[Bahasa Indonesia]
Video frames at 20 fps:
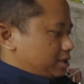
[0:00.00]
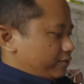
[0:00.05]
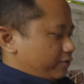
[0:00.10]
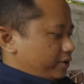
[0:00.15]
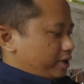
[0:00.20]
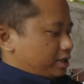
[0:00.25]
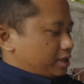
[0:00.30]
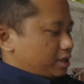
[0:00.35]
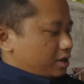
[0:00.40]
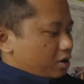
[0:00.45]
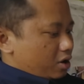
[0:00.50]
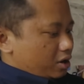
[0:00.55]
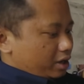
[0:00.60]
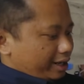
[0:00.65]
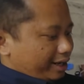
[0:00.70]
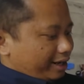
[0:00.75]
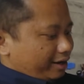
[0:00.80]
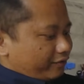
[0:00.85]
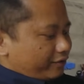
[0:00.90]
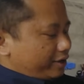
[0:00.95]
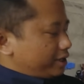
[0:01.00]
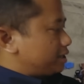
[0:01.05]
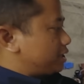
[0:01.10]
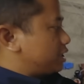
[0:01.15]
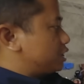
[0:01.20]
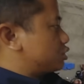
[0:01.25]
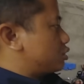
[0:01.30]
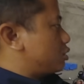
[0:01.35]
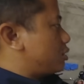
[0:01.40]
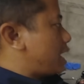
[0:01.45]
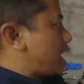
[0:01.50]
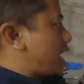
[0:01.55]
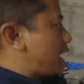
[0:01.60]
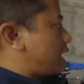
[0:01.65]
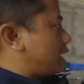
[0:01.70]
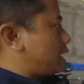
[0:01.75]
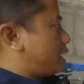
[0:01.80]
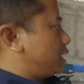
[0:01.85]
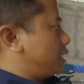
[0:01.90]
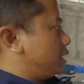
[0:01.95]
filter oli filter
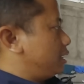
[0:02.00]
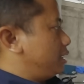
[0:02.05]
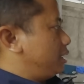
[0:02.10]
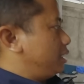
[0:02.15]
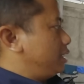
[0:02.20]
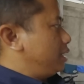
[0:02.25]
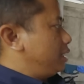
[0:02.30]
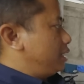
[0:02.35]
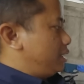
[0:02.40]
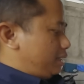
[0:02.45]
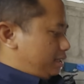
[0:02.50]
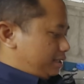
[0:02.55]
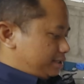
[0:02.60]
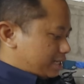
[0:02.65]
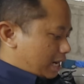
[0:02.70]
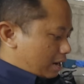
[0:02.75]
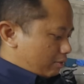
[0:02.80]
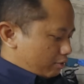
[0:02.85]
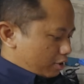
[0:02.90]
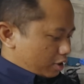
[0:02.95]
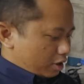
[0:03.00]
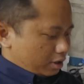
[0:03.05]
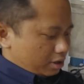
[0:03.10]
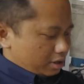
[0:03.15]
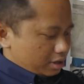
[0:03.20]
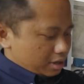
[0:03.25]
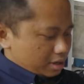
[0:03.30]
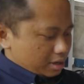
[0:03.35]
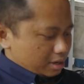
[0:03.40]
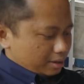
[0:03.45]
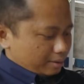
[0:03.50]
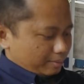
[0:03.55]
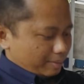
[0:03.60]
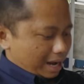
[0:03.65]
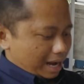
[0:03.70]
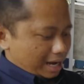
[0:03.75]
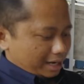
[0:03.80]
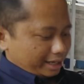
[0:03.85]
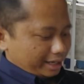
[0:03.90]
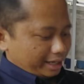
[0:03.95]
solar insya Allah
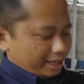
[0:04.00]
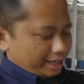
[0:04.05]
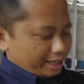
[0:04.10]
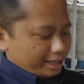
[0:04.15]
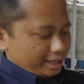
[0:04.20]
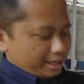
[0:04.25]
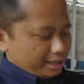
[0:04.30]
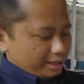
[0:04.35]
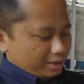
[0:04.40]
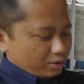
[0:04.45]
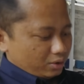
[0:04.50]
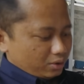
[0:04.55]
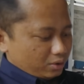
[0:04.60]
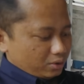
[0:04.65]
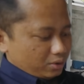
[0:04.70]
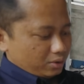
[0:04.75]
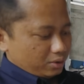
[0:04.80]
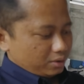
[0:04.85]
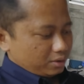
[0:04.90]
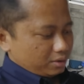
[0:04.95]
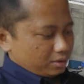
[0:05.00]
pakai Hino